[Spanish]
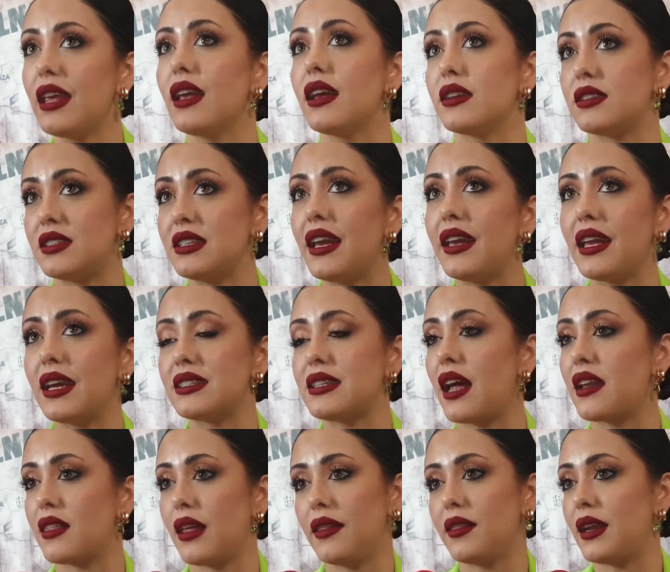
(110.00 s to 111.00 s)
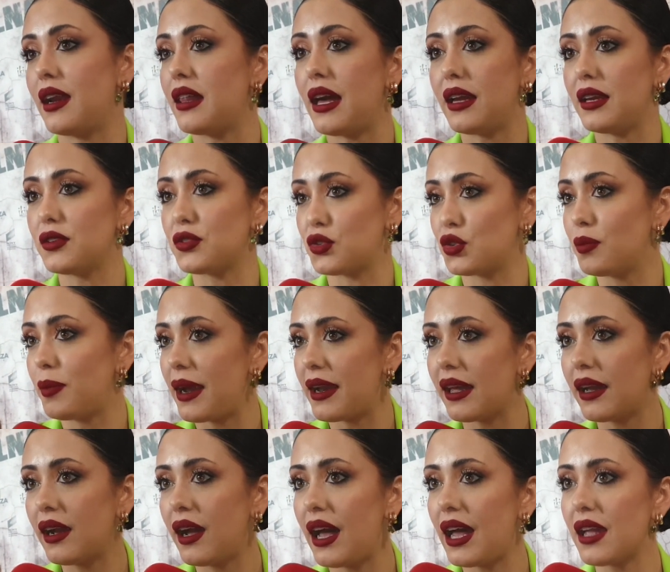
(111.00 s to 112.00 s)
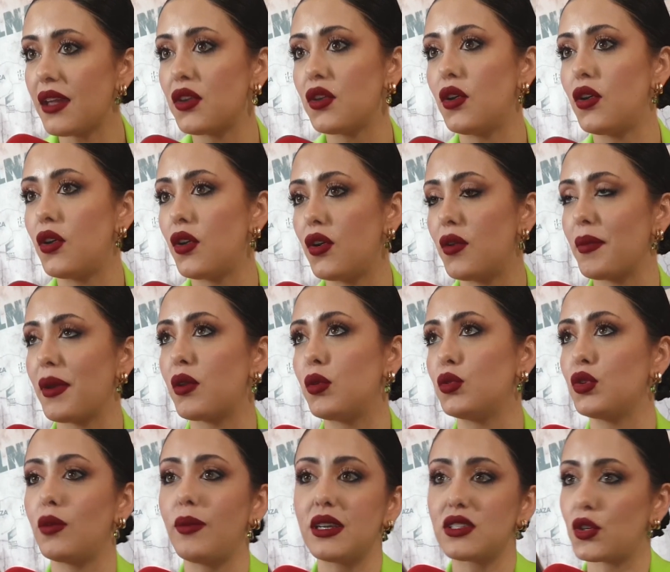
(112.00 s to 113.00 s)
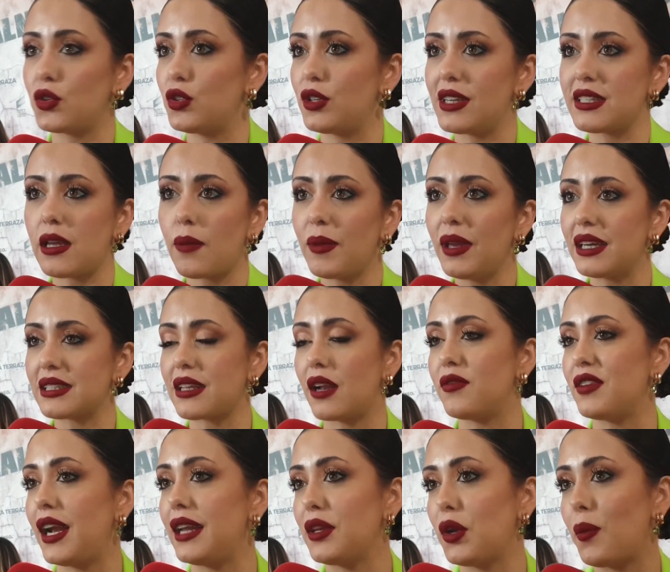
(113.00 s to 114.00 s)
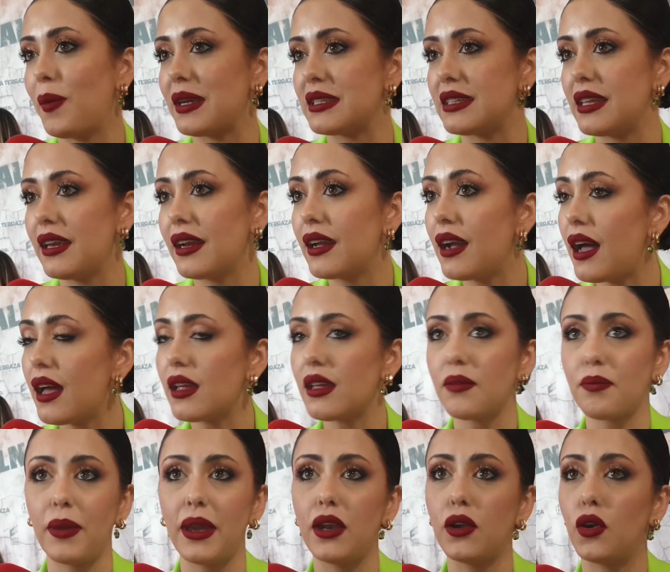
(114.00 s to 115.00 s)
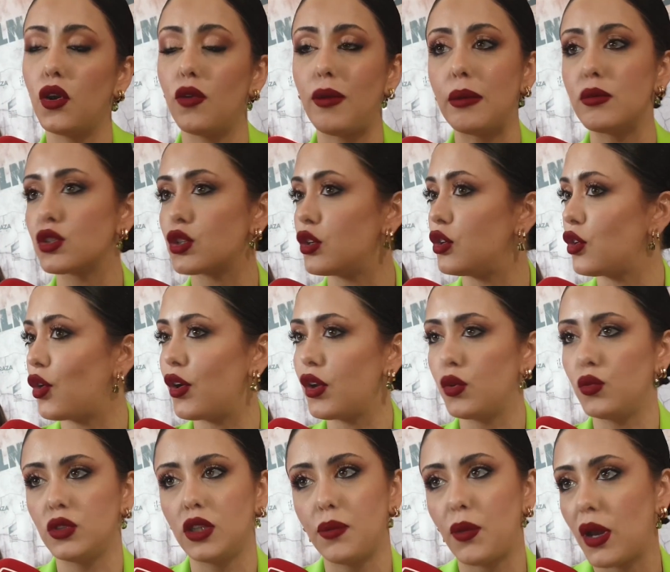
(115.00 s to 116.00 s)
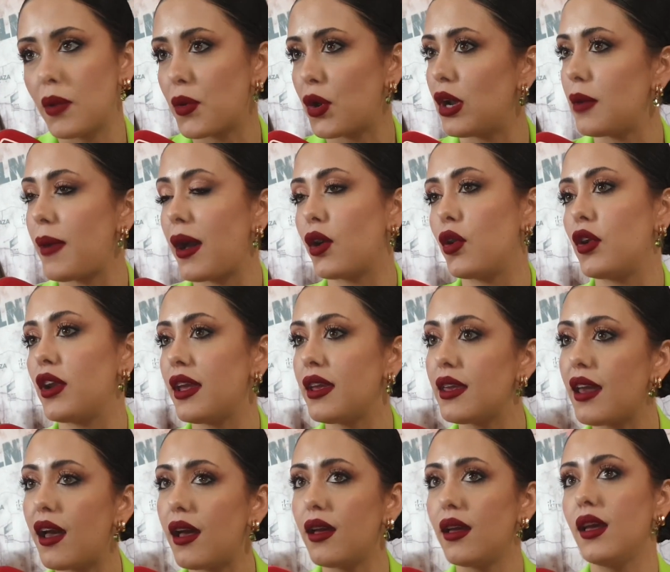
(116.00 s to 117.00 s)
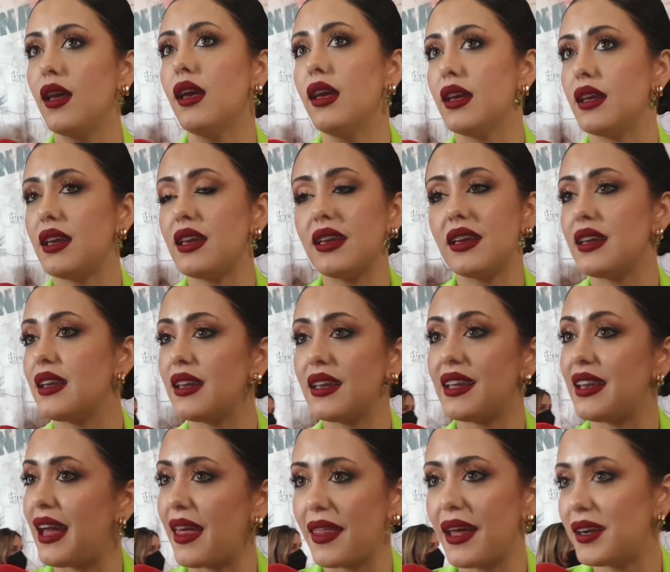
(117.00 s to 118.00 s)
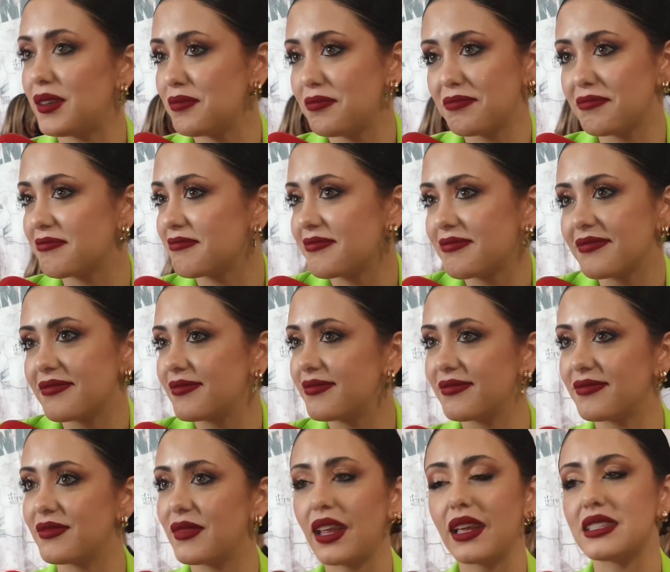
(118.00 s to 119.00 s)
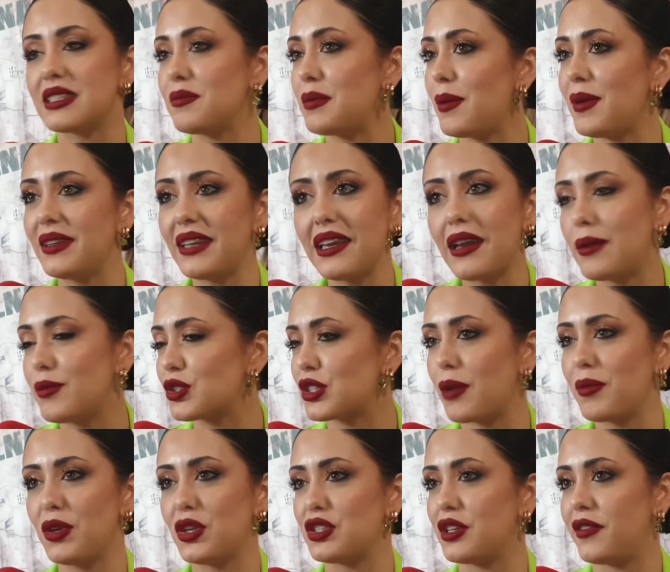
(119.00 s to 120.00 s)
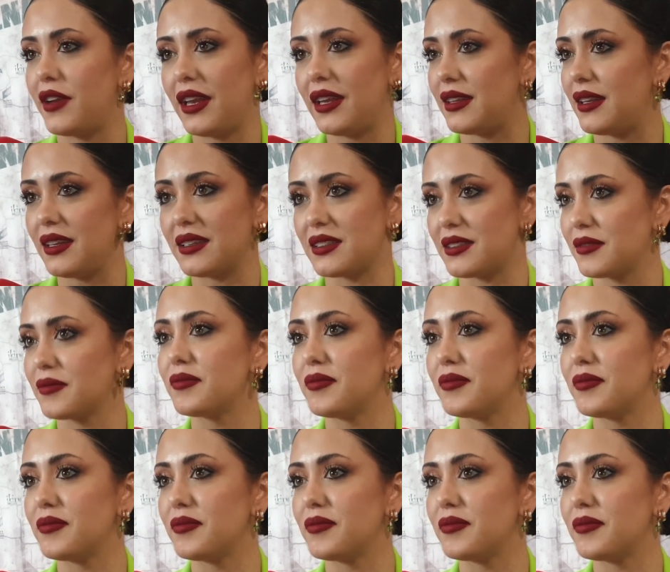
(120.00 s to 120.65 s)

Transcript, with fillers: Sí, ella está centrada en su pareja, yo me junto más con otras amigas que al final tengo más cerca, pero vamos que no tengo ningún tipo de problema con ella y, nada, simplemente llevamos caminos diferentes.